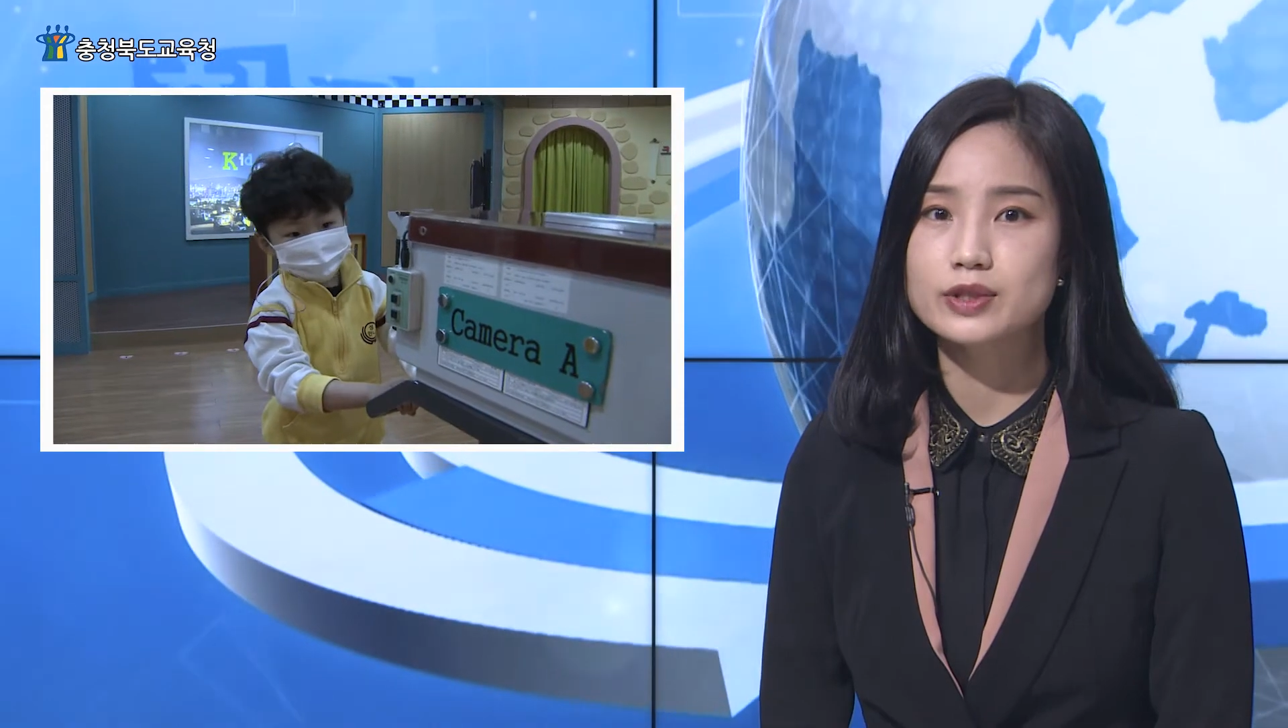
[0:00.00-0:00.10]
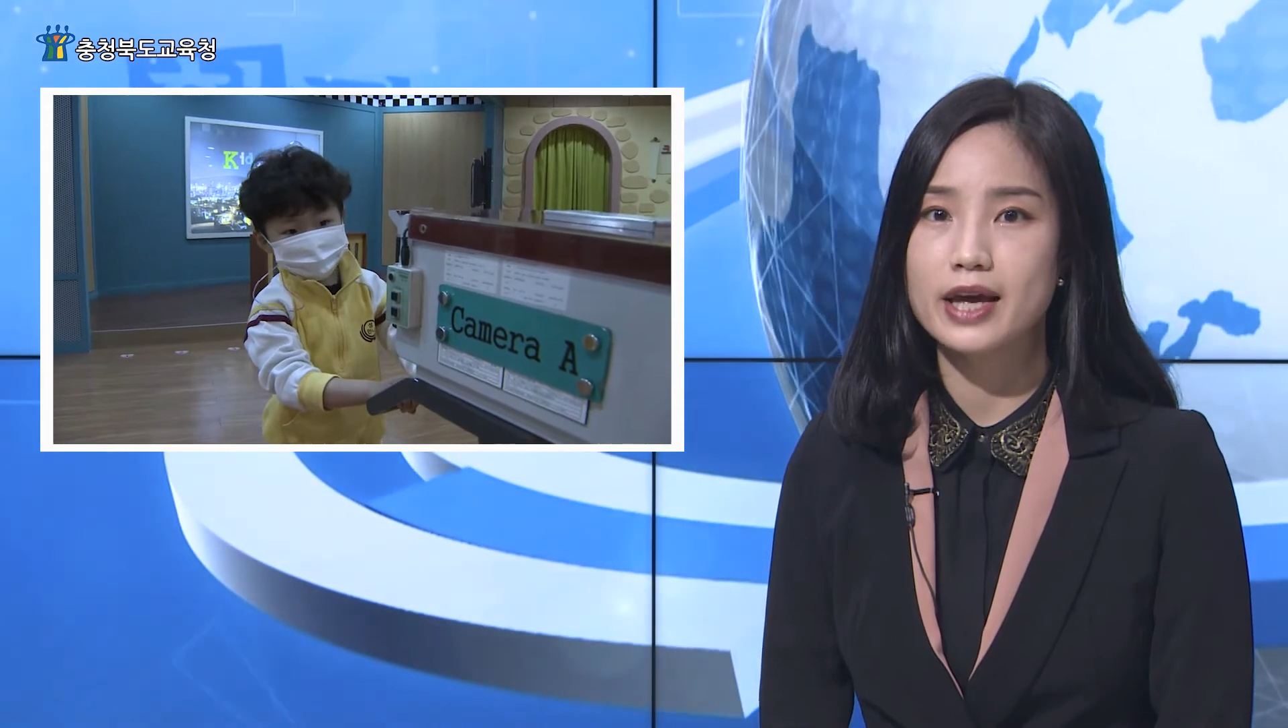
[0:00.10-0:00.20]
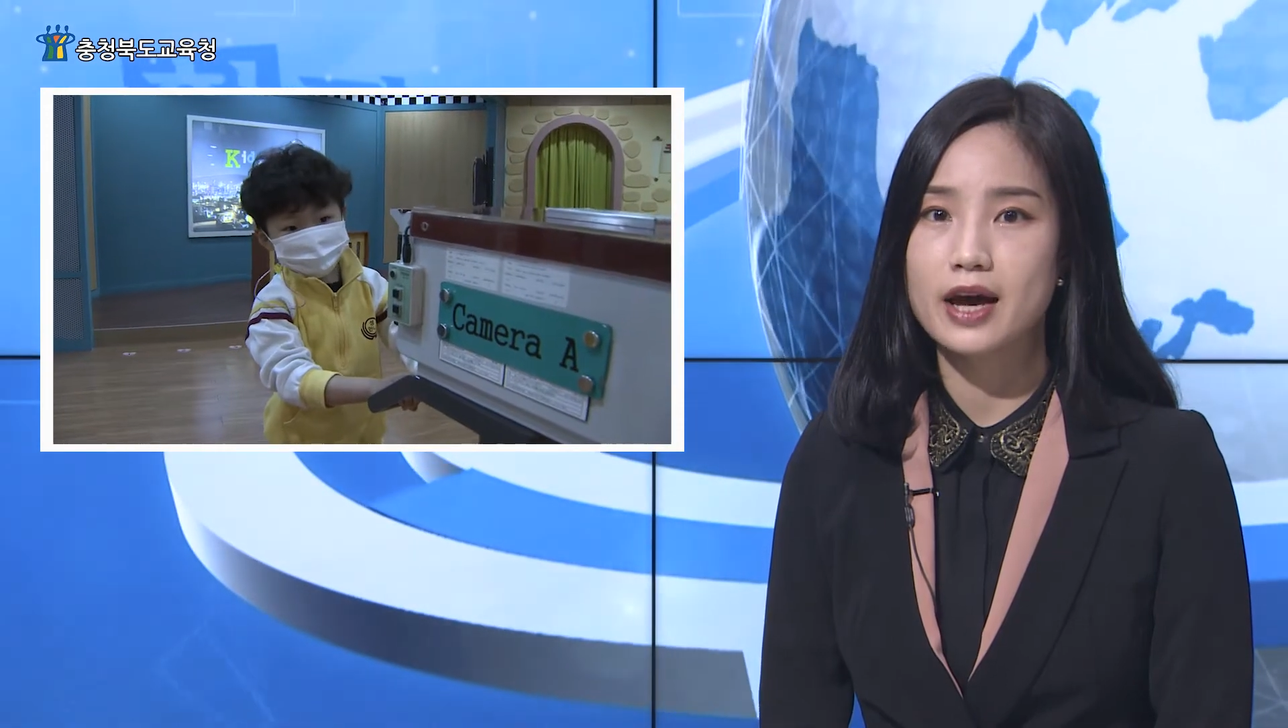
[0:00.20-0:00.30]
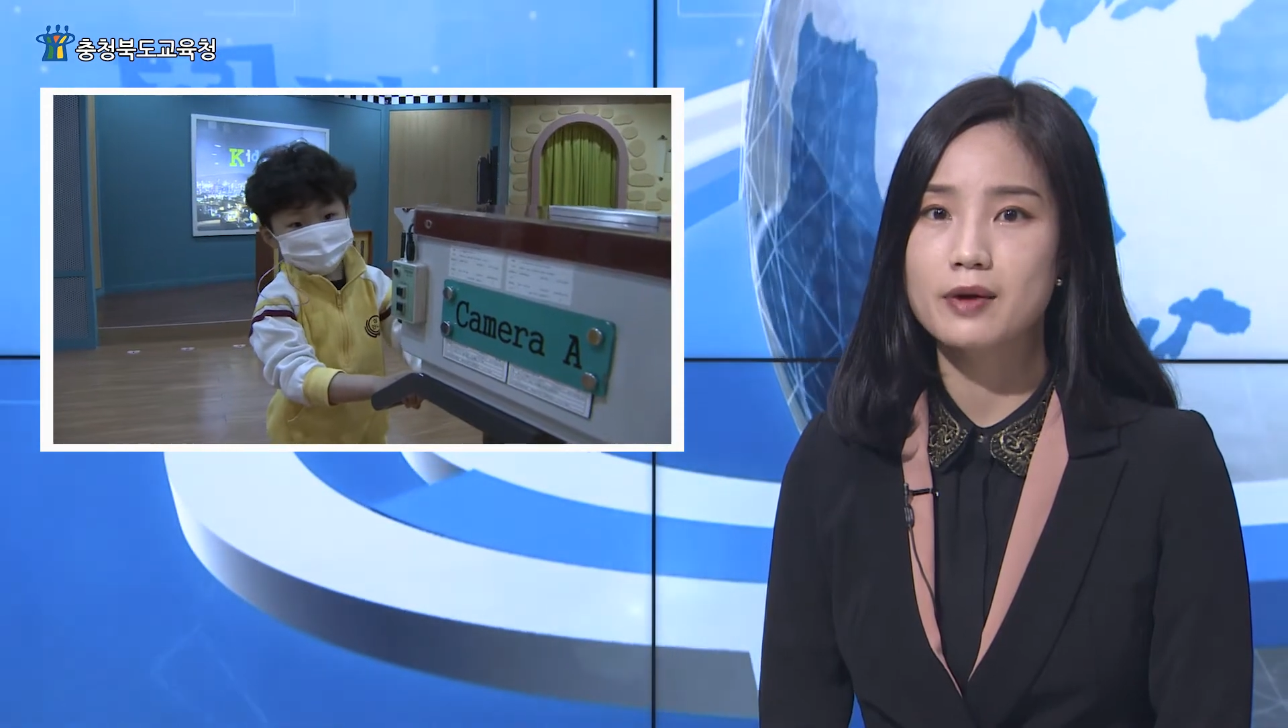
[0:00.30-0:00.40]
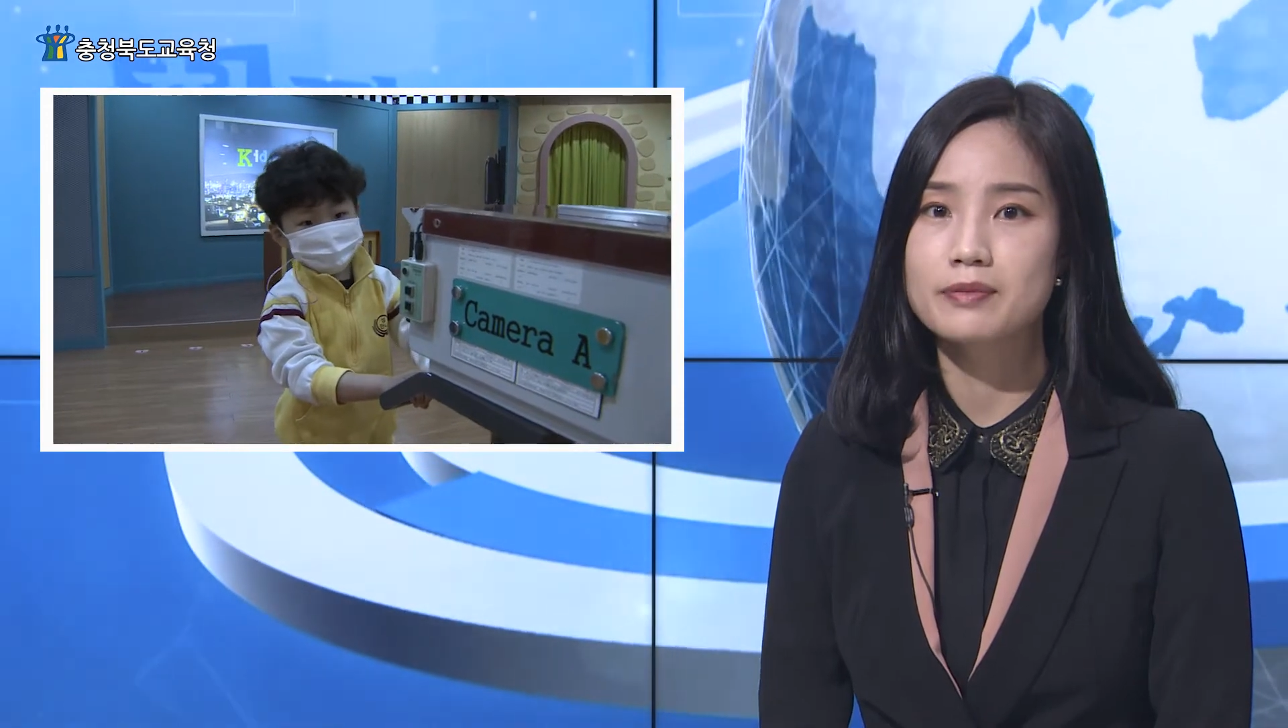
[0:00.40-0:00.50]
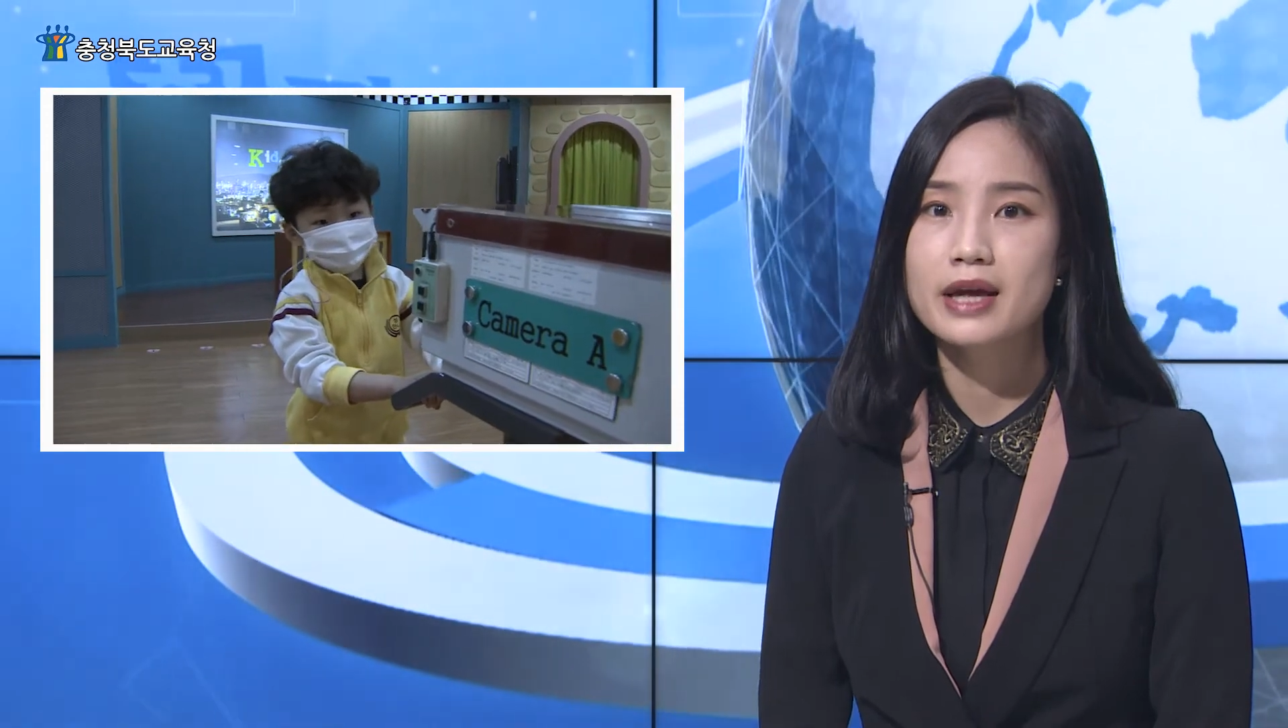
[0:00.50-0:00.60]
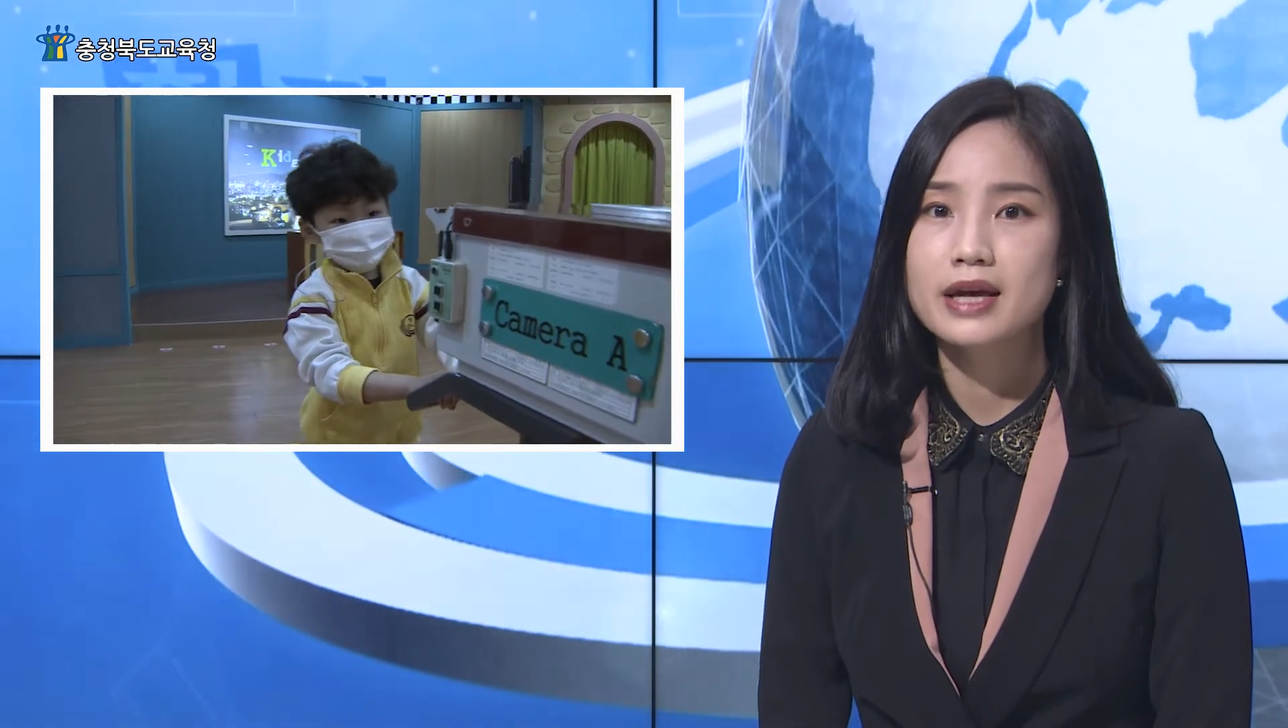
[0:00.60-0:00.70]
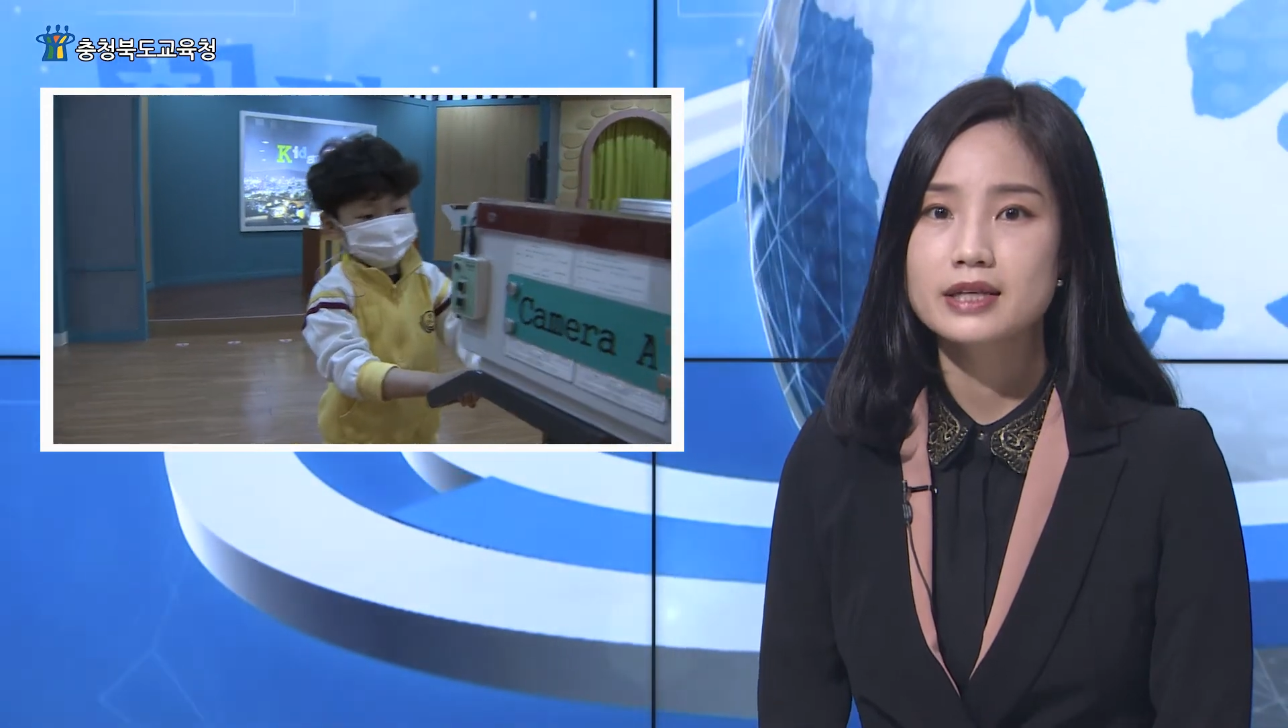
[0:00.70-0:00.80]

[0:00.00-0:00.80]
체험,